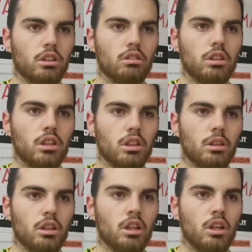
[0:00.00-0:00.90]

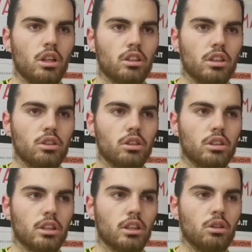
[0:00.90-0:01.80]
quindi la stagione sta
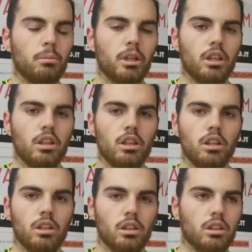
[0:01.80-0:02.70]
andando
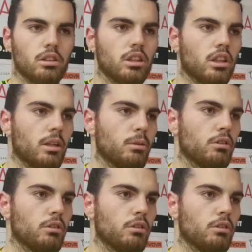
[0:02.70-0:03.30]
bene e cerchiamo di